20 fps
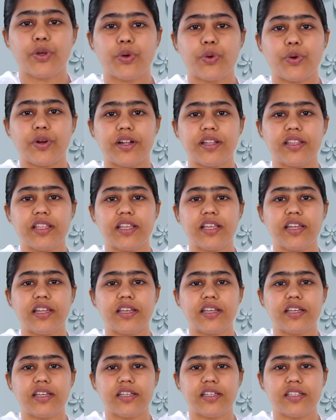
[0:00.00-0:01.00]

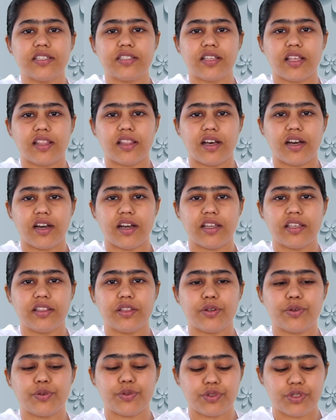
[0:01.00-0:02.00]
குழந்தைகளுக்கு சதா
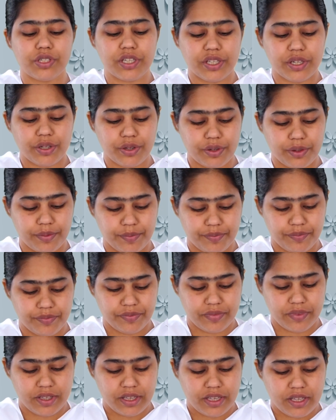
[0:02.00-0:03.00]
இந்த குஷி இருக்கணும்
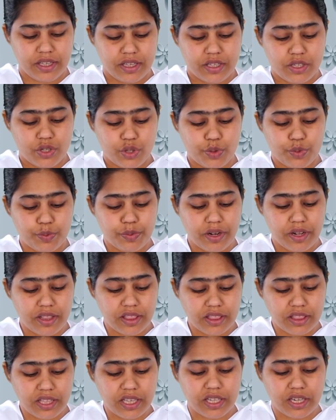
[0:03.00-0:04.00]

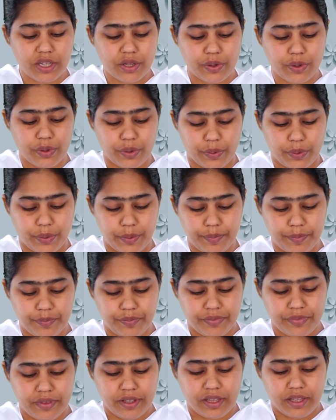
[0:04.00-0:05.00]
ஸ்மிருத்தி இருக்கணும்
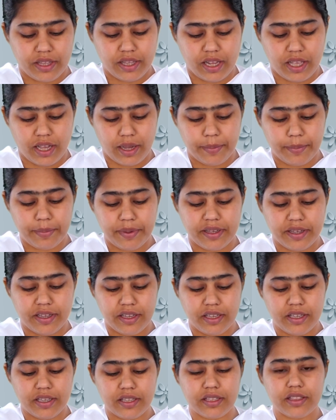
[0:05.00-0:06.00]
நாம்
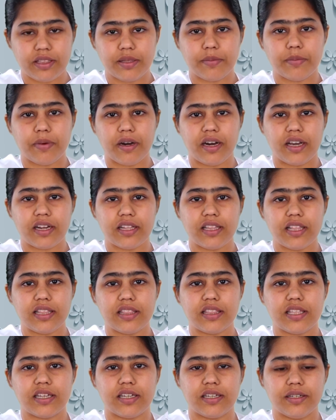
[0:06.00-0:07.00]
இந்த
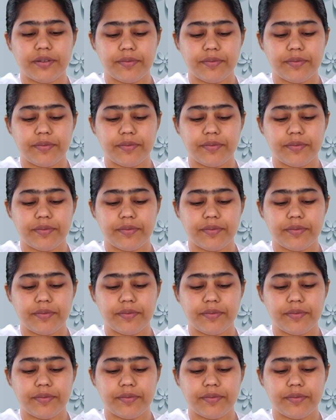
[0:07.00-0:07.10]
பாரதத்தை